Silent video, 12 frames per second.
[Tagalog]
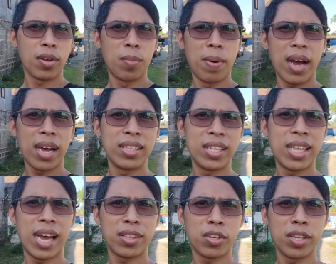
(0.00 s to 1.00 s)

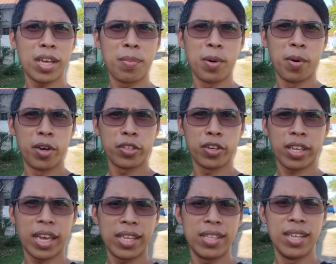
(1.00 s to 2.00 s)
kumakandidato
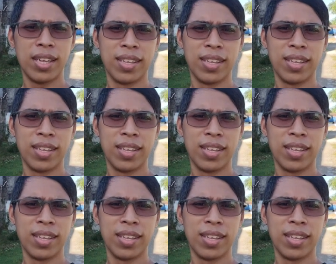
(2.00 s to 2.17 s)
nagmo-motorcade.